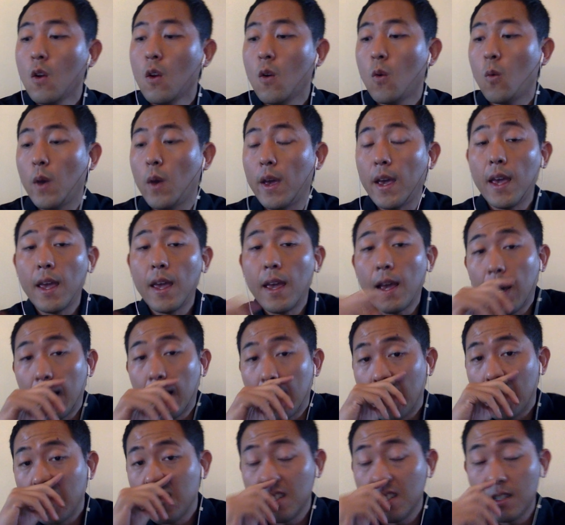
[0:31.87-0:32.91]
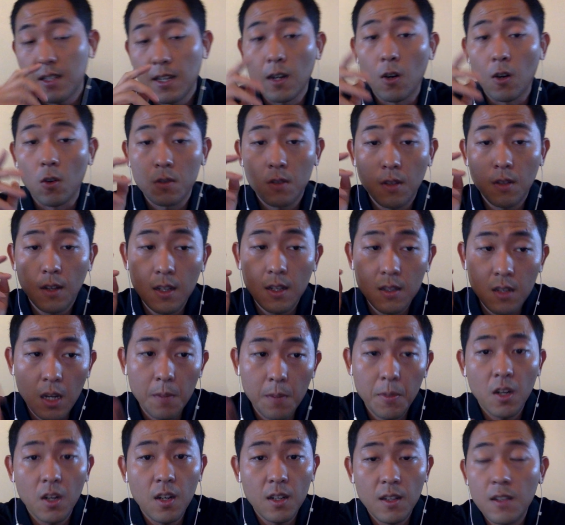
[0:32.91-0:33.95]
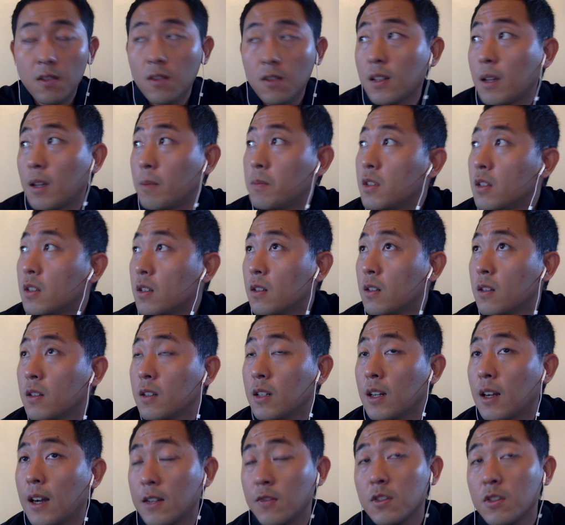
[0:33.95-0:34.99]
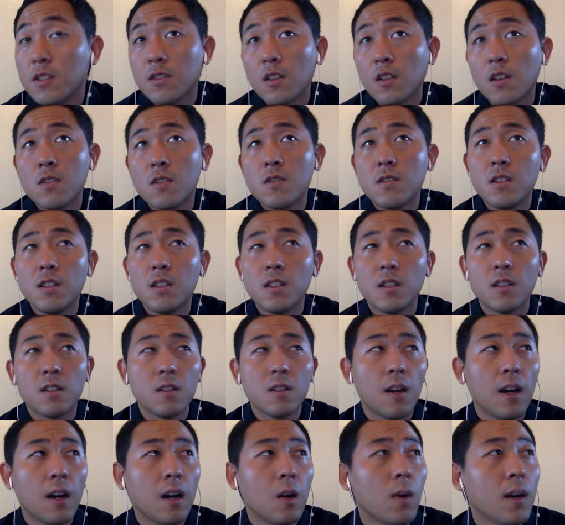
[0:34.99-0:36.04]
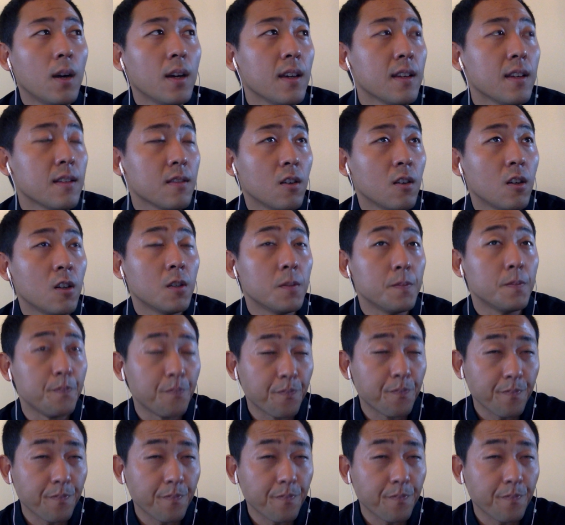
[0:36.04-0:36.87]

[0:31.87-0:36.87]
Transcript: 왜 안 하는지 제가 어떻게 차별화돼서 남들이랑 할 수 있었는지 그리고 하와이에서